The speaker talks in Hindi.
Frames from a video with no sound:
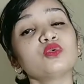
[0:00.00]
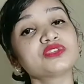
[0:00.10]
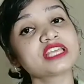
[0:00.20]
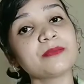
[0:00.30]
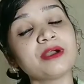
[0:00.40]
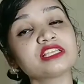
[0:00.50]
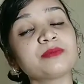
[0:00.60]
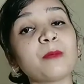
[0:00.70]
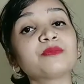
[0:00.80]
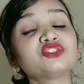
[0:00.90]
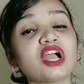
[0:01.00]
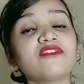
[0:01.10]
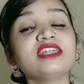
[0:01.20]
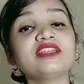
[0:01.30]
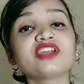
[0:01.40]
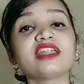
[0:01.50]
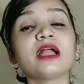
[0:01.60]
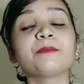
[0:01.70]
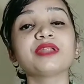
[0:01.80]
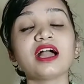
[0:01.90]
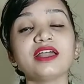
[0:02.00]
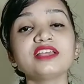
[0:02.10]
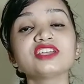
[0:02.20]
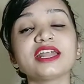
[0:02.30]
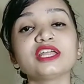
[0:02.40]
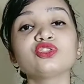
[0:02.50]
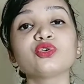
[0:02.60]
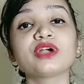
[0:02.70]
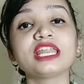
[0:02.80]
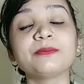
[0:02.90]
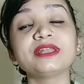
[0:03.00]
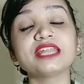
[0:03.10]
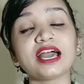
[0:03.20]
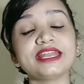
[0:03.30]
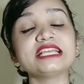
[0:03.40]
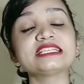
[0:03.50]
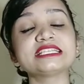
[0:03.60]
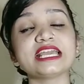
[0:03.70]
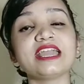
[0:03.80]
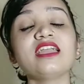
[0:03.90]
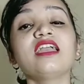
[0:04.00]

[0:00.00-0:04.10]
उसके बाद जब आप शावर लेने जा रहे हैं आप नहाने जा रहे हैं तो करीबन नहाने से